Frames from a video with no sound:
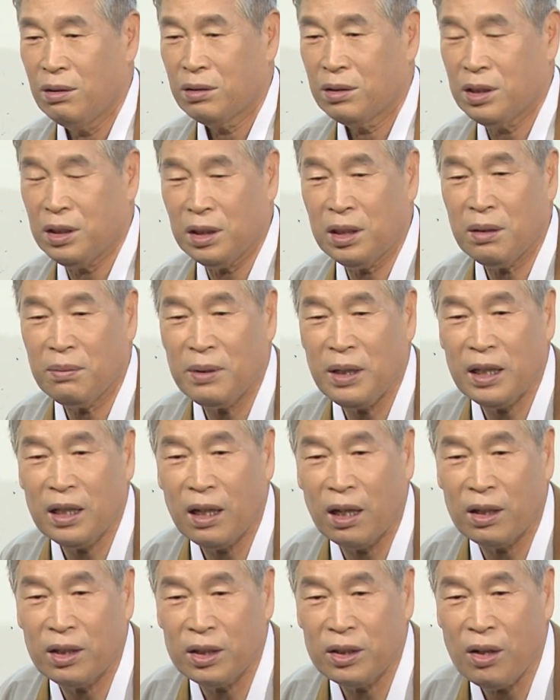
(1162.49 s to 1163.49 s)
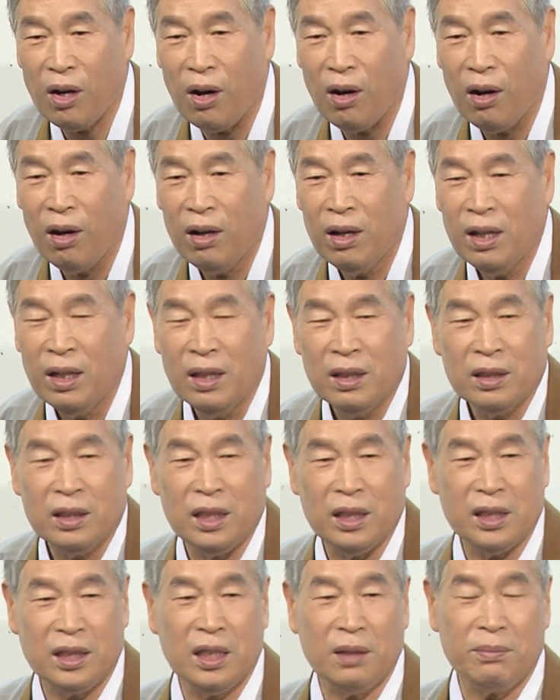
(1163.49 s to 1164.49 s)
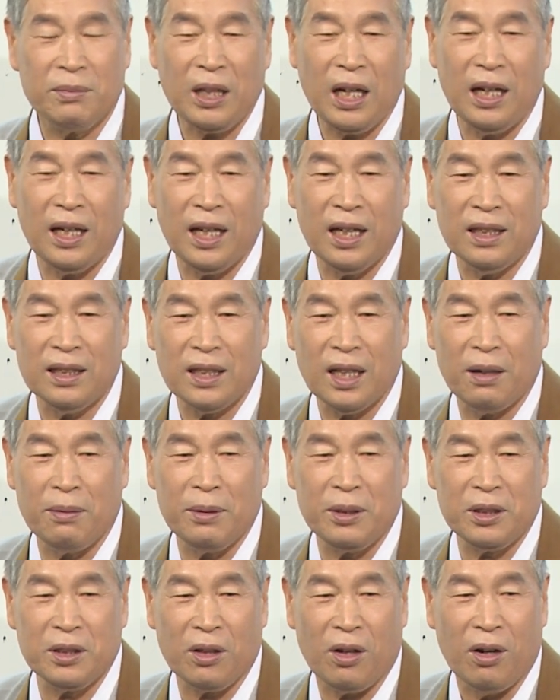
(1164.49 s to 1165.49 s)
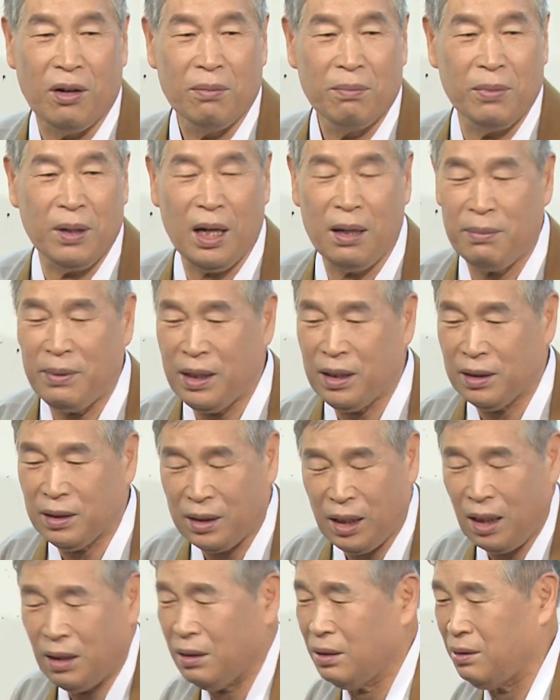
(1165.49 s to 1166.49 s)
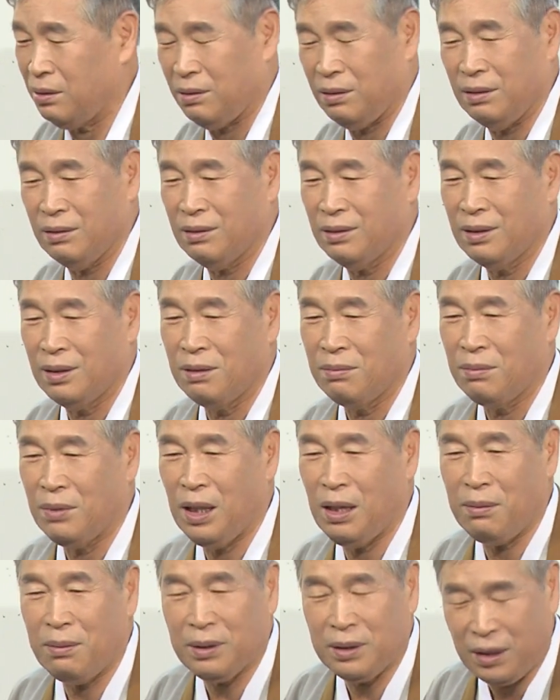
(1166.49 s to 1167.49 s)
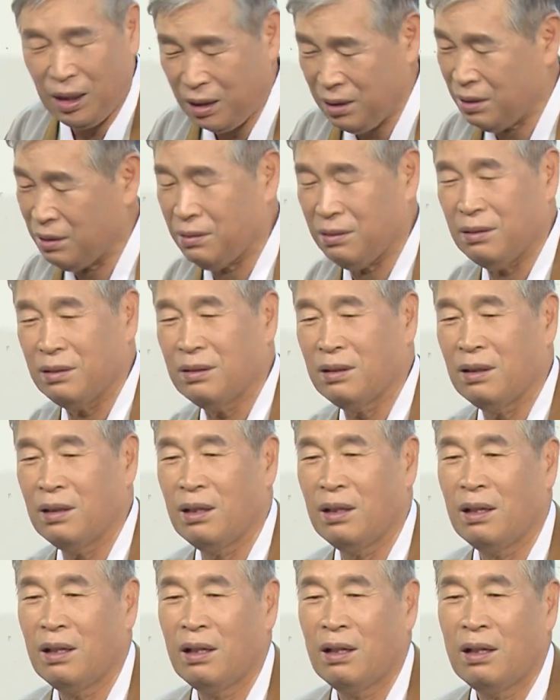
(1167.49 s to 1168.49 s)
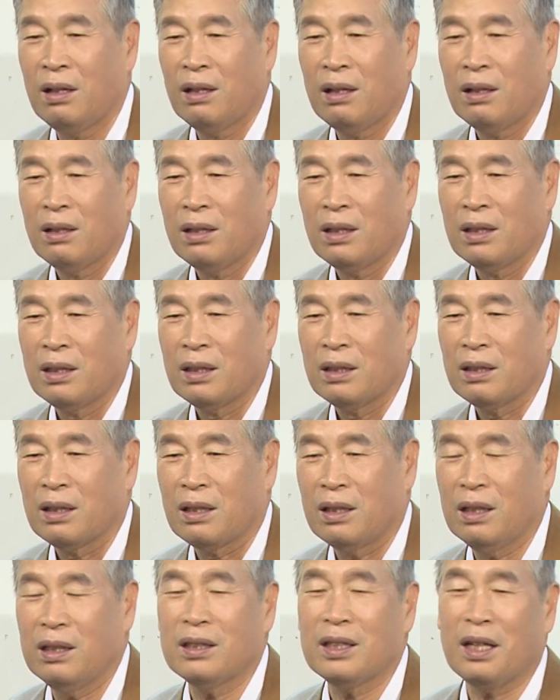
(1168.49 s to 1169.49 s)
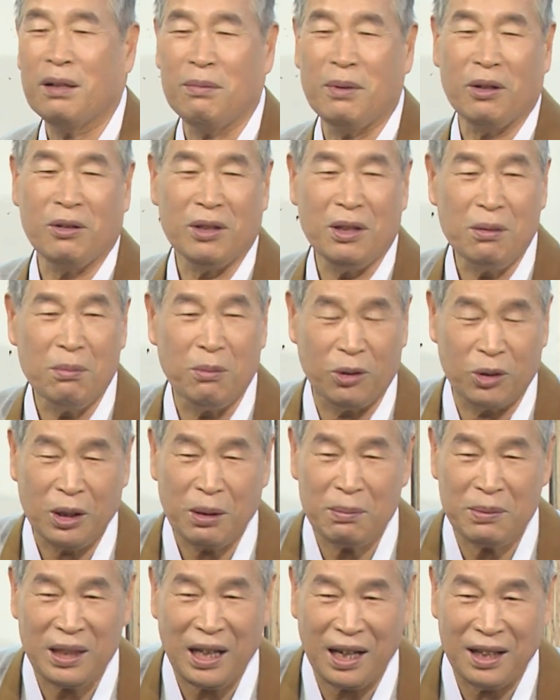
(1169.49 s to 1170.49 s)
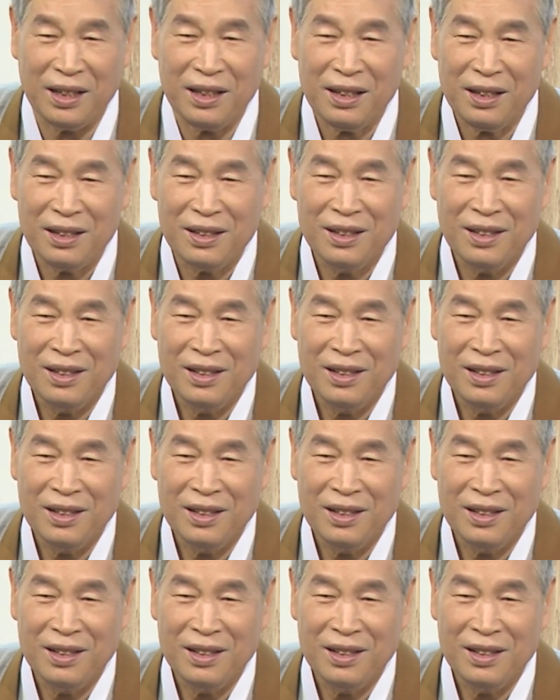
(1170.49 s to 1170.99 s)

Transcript: 진심 낸다 그러죠? 진심 잘 내는 사람 있죠? 뭐 하면 탁 들. 뭐 하면 탁 들. 그런 사람하고 일 못합니다. 예?